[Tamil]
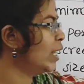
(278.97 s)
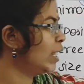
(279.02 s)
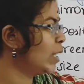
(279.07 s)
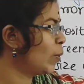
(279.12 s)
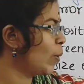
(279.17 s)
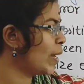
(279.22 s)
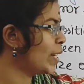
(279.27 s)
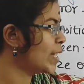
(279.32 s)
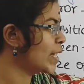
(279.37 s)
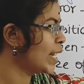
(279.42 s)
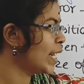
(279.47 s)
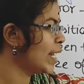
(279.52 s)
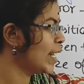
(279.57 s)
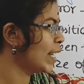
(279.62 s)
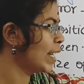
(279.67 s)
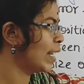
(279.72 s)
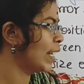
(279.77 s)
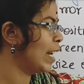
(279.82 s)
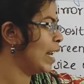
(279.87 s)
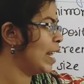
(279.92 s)
இந்த ஒயிட்
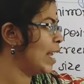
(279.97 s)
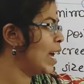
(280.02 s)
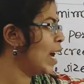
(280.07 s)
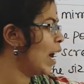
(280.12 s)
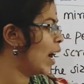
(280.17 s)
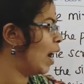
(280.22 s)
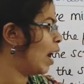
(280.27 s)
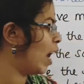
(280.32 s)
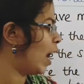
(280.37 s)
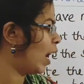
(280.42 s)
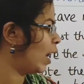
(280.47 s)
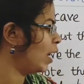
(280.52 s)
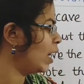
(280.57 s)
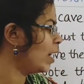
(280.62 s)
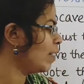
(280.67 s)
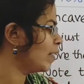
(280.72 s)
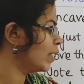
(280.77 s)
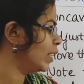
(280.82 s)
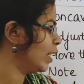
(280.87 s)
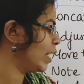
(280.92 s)
ஸ்க்ரீன் இருக்கு இல்லையா
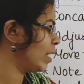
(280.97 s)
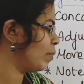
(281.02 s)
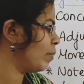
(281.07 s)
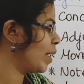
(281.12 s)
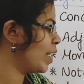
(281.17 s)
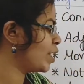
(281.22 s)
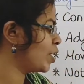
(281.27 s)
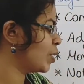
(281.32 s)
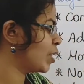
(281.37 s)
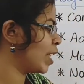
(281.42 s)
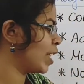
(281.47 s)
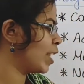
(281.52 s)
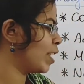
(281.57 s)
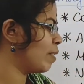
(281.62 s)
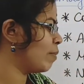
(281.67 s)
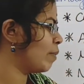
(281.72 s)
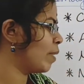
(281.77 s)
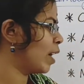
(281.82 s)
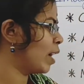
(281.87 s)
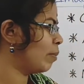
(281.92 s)
அங்கே வந்து இமேஜ்
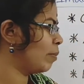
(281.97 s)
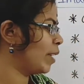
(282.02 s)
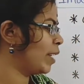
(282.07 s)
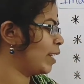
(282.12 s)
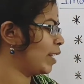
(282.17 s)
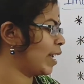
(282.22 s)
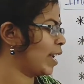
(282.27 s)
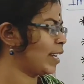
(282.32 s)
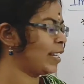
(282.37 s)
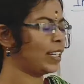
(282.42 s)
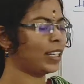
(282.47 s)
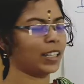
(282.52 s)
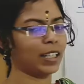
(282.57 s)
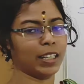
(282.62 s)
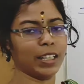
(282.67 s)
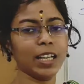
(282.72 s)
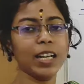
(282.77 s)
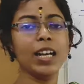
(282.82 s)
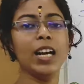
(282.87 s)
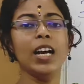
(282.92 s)
தெரியுமா அப்படின்னு
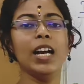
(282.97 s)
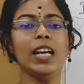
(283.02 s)
கேட்டாங்கன்னா